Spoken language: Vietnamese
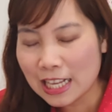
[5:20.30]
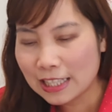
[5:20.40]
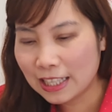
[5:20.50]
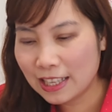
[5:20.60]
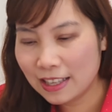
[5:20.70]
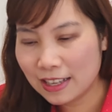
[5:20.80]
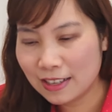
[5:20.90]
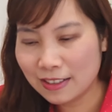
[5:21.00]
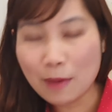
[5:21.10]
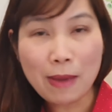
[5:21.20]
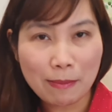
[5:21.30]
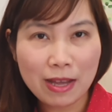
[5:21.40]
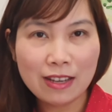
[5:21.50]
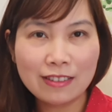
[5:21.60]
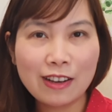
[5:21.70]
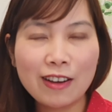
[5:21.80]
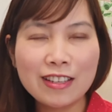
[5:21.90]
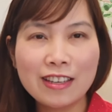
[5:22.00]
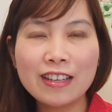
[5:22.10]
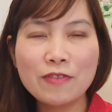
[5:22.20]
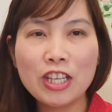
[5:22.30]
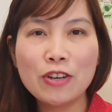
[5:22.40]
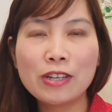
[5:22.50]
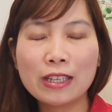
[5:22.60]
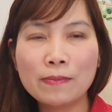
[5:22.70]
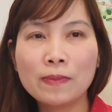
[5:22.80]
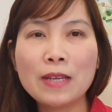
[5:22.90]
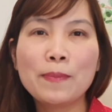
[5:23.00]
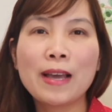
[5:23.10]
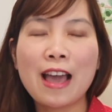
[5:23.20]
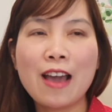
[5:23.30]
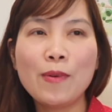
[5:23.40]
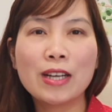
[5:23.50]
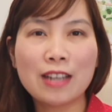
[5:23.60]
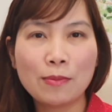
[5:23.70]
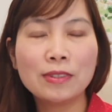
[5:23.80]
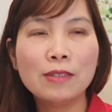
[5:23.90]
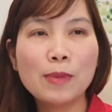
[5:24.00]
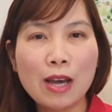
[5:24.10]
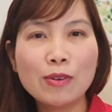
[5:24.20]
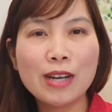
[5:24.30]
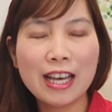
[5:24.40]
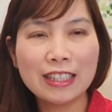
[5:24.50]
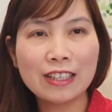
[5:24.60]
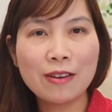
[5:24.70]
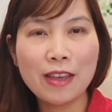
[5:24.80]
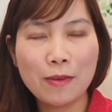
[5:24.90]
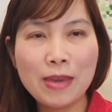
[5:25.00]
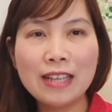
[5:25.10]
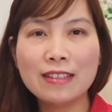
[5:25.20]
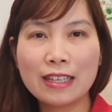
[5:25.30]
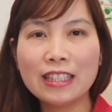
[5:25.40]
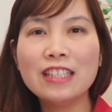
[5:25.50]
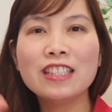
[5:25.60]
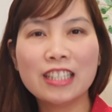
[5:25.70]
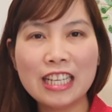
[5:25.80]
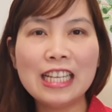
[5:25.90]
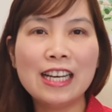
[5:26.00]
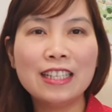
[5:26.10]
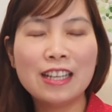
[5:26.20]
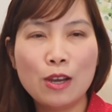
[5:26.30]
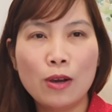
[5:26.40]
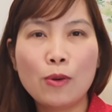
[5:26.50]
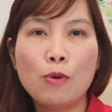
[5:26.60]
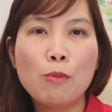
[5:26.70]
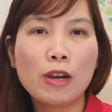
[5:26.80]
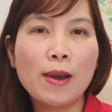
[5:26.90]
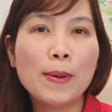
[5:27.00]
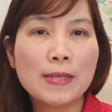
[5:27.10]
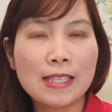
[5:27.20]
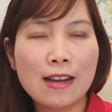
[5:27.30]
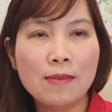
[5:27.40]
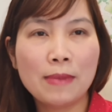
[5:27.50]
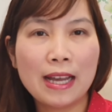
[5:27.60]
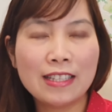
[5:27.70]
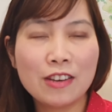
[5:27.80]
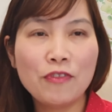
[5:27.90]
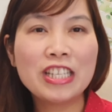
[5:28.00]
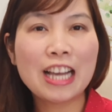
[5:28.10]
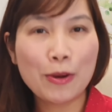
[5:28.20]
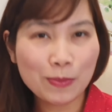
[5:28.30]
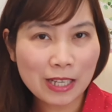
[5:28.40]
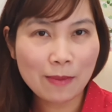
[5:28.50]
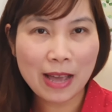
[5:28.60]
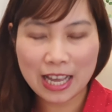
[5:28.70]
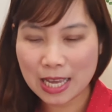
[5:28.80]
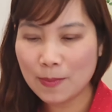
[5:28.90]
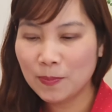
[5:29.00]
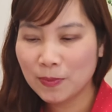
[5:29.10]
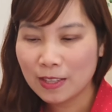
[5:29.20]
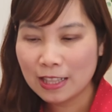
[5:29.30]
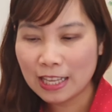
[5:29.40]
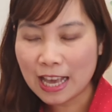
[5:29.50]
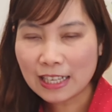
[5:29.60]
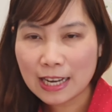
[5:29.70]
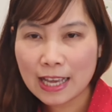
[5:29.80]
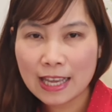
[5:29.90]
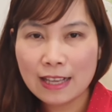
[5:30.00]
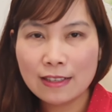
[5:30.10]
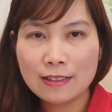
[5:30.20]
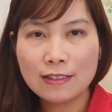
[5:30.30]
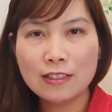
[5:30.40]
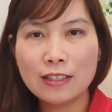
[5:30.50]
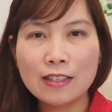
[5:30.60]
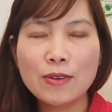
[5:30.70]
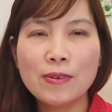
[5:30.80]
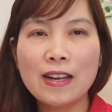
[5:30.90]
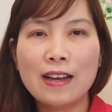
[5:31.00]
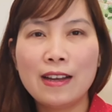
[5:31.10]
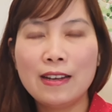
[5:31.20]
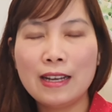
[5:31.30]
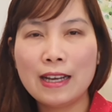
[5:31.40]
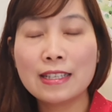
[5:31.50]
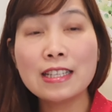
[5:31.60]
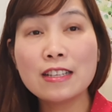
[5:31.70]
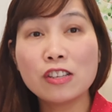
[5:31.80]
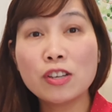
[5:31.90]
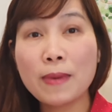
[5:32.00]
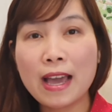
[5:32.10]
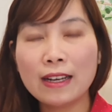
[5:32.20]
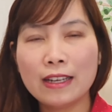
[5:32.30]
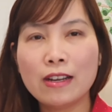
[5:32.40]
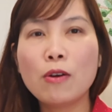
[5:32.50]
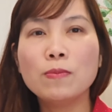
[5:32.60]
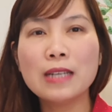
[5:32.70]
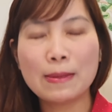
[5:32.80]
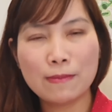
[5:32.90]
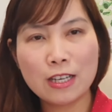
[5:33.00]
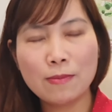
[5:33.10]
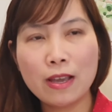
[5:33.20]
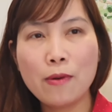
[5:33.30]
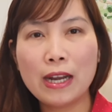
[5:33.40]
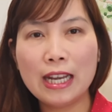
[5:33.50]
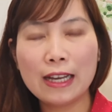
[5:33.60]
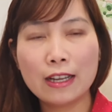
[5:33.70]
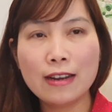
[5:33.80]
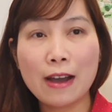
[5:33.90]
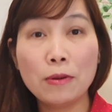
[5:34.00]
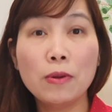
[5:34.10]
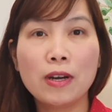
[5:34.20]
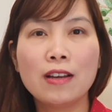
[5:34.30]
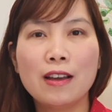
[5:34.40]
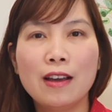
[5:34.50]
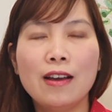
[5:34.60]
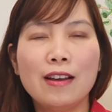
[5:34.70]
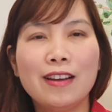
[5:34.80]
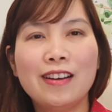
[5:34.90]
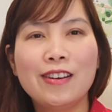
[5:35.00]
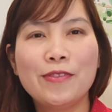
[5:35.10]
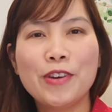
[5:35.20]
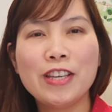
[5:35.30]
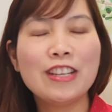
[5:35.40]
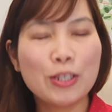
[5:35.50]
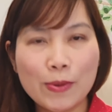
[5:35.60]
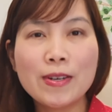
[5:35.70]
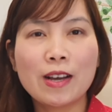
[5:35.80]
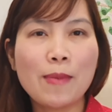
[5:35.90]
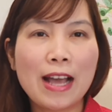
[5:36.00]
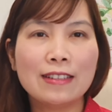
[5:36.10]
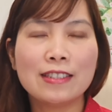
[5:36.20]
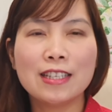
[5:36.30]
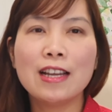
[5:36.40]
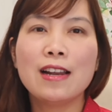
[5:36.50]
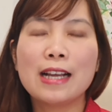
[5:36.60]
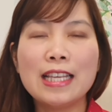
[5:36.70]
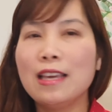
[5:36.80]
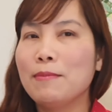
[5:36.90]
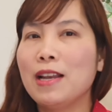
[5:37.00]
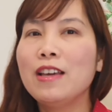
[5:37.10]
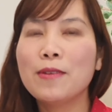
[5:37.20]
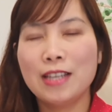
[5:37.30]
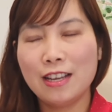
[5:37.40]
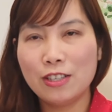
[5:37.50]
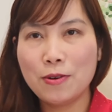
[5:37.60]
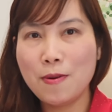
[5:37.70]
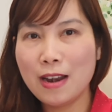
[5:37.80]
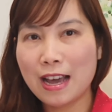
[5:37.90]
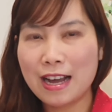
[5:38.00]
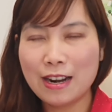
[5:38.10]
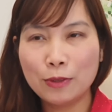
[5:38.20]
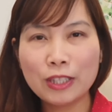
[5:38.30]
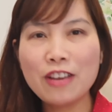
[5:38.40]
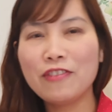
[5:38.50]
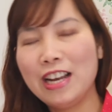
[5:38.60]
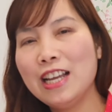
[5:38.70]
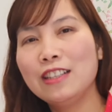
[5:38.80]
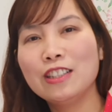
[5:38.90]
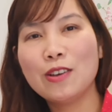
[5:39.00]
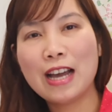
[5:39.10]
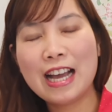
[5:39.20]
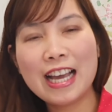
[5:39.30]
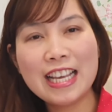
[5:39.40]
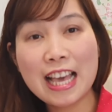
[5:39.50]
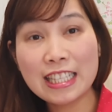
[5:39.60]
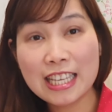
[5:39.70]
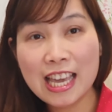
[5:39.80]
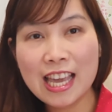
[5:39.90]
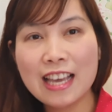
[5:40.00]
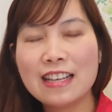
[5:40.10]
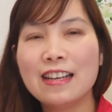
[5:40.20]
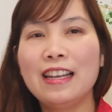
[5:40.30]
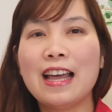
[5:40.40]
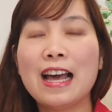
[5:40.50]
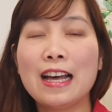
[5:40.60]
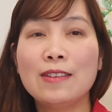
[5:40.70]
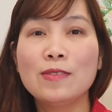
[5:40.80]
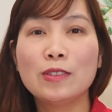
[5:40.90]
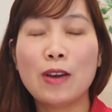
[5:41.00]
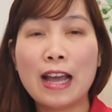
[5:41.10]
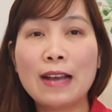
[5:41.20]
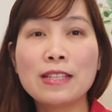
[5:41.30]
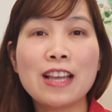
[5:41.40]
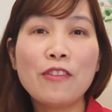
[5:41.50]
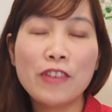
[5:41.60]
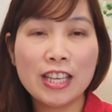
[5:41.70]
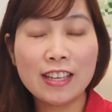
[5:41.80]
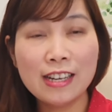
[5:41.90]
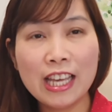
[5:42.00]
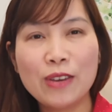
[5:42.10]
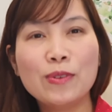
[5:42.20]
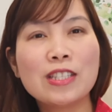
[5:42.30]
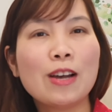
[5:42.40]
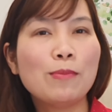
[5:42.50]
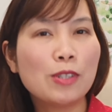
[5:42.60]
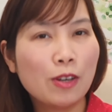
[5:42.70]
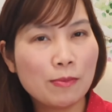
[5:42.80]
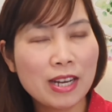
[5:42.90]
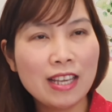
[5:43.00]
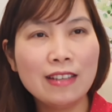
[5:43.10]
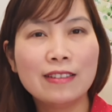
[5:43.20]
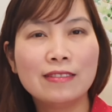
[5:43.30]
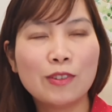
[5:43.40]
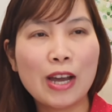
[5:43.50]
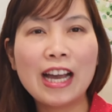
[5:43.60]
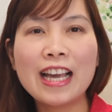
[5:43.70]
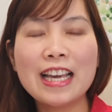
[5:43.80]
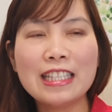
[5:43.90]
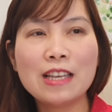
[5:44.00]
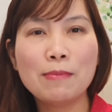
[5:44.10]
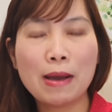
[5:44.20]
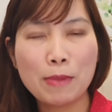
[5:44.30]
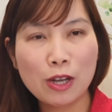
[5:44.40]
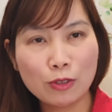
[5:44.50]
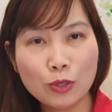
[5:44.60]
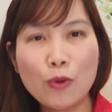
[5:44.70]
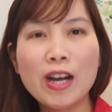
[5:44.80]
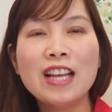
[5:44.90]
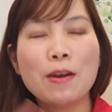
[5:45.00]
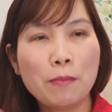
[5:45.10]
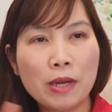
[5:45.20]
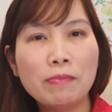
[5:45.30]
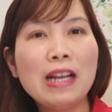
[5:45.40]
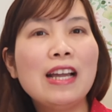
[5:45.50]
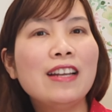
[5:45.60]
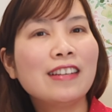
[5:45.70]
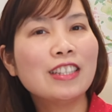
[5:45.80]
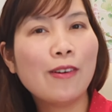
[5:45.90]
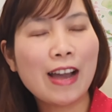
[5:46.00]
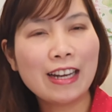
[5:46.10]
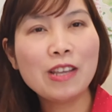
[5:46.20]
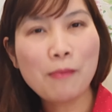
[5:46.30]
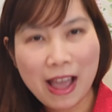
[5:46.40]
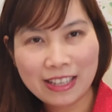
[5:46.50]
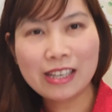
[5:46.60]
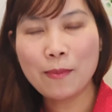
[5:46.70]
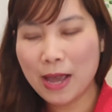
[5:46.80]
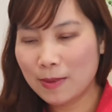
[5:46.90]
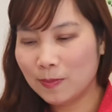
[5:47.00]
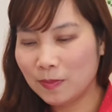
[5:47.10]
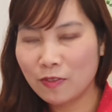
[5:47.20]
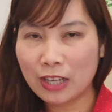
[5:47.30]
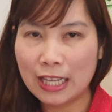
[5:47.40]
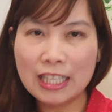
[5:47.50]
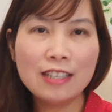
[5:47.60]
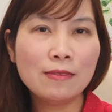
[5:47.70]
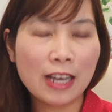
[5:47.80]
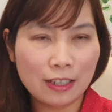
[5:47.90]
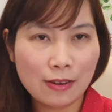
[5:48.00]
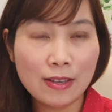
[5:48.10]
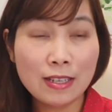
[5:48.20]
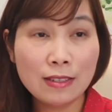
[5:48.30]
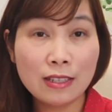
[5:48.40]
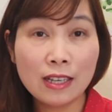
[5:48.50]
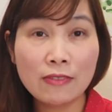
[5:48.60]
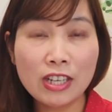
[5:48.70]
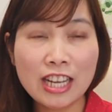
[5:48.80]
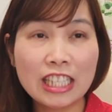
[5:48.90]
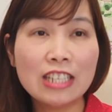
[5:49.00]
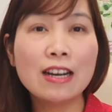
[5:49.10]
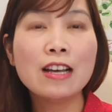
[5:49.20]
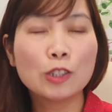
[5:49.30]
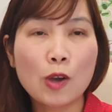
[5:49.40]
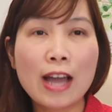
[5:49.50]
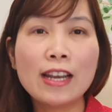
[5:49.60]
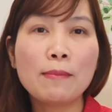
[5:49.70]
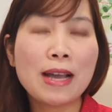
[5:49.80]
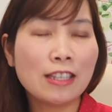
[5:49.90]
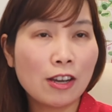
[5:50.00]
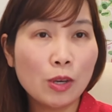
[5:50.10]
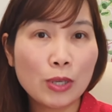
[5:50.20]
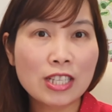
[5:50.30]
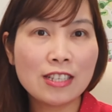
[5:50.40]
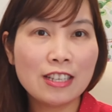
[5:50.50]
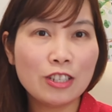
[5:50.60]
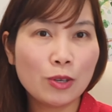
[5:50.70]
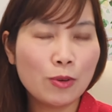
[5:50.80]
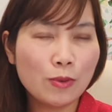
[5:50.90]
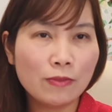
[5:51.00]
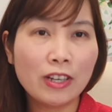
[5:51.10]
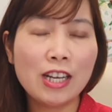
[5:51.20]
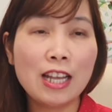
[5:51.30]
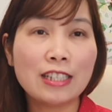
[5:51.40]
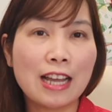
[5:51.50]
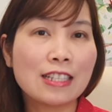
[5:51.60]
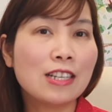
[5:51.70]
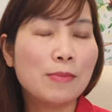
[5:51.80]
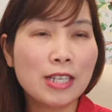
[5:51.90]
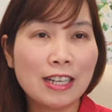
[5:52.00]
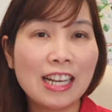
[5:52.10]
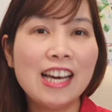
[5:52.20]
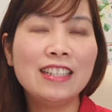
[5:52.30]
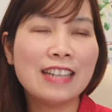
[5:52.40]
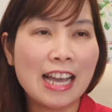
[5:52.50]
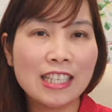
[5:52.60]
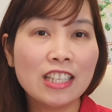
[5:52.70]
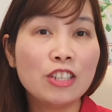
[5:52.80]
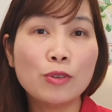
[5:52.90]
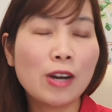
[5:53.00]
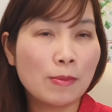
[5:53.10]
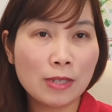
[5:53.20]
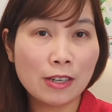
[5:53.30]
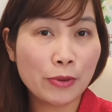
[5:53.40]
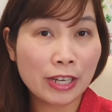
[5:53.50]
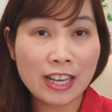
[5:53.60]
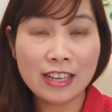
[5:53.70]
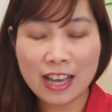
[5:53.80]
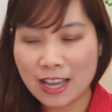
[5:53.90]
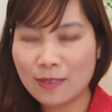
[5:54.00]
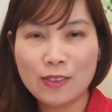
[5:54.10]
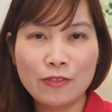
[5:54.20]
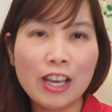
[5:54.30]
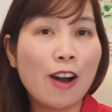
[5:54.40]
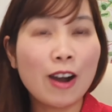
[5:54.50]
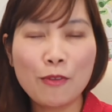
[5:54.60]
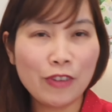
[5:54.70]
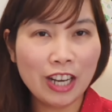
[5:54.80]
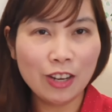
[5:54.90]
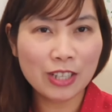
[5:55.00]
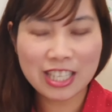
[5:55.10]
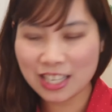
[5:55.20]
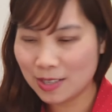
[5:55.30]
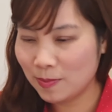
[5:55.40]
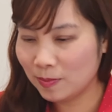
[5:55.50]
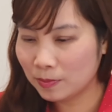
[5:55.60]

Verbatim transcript: thì uh, các bạn mà coi những cái video clip khác hoặc đọc những blog của hành thì có thể biết được cái tiến trình đi lên của một cái hồ sơ mà xin visa úc với các bạn ha thì anh này cho dù là là citizenship act là nó cũng nằm trong cái gọi là cái đạo luật à, về di trú rồi các bạn cho nên cái gì mà liên quan di trú là đầu tiên phải lên cái tòa án AAT là tòa án xét về dữ liệu xong rồi mới ờ, tòa án AIT mà mình còn thua mình mới lên cái tòa án liên bang nha các bạn và như hạnh nói những cái vấn đề trước tòa án liên bang chỉ có luật sư di trú với là trạng sư mới được lên đại diện di trú không được vượt lên ha vì họ không phải là luật sư